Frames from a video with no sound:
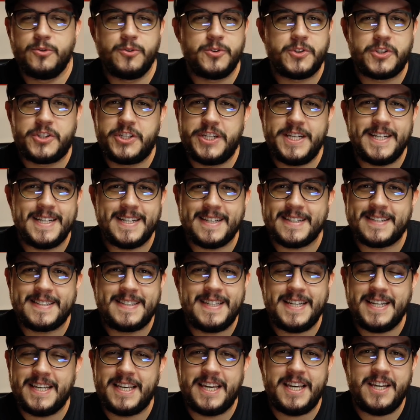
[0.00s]
Nos dias
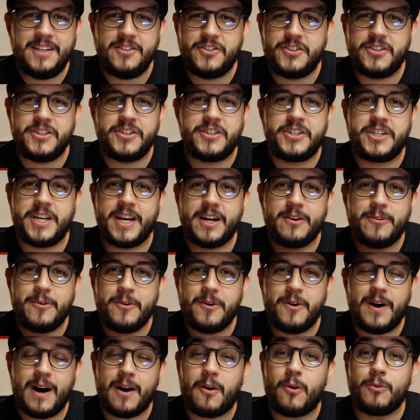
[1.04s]
seguintes
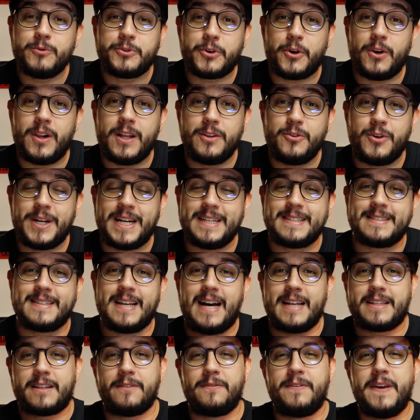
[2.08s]
chegou a controladora
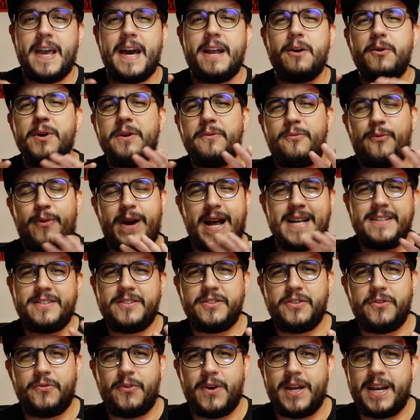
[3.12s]
SATA, vieram em
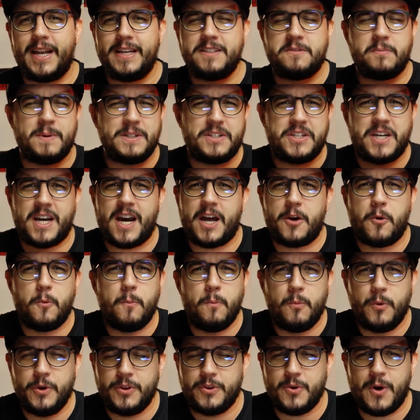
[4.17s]
fretes diferentes, mas chegaram
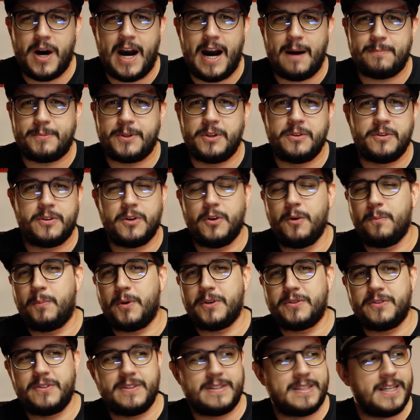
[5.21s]
muito rápido, então eu
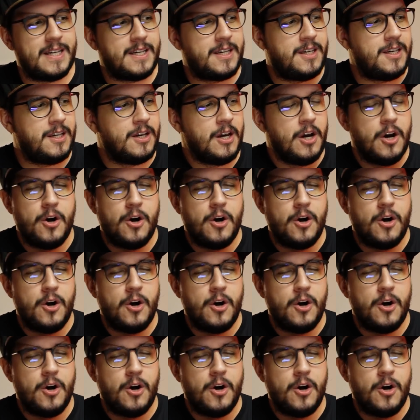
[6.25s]
posso dizer que